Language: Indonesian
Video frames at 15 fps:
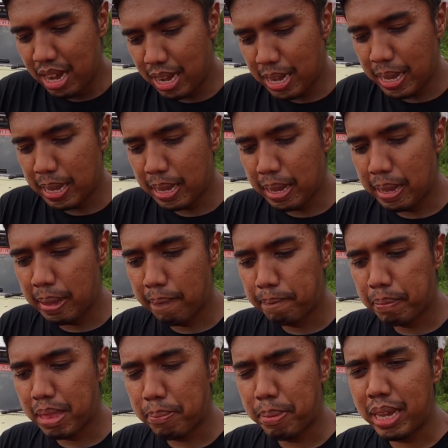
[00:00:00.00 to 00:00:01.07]

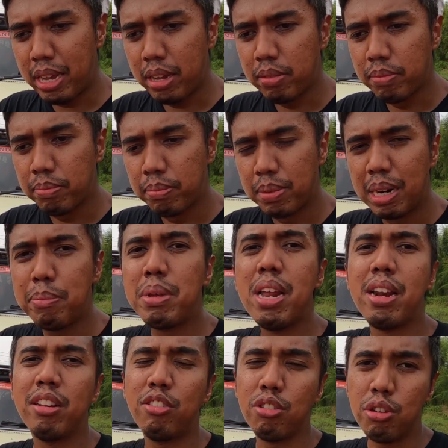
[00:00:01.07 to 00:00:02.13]
Uh, tapi
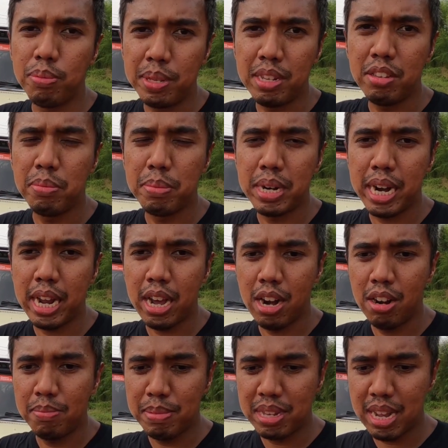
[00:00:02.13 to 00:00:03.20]
lebih dari cukup sih sebenarnya
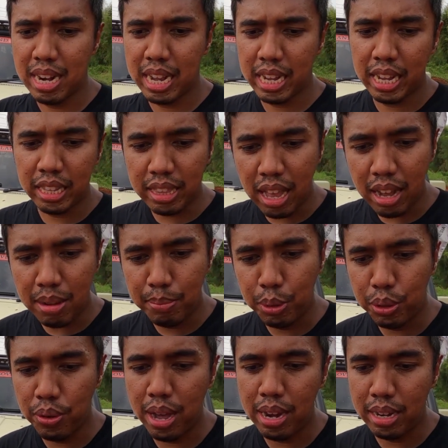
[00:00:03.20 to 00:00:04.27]
kalau misalnya kita
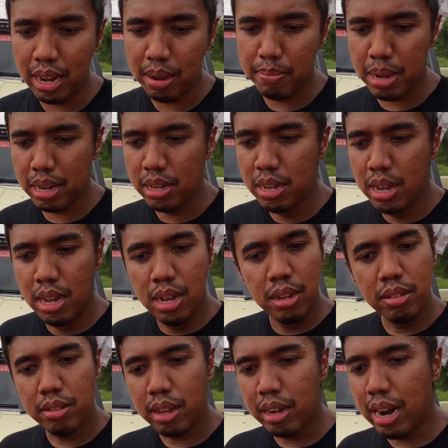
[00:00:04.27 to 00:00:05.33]
kebutuhannya emang
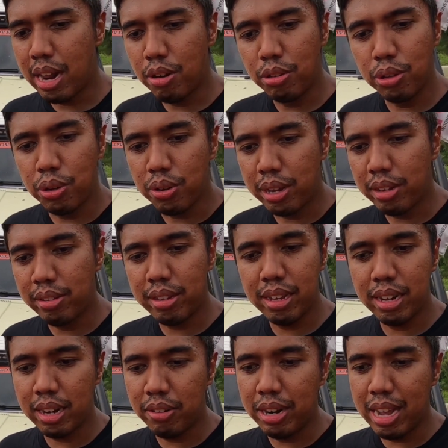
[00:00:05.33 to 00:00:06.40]
sekedar untuk
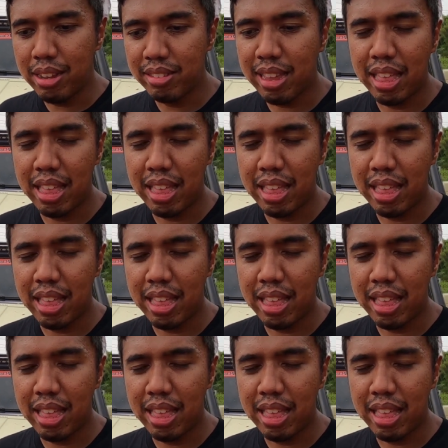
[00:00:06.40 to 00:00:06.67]
ngincer udah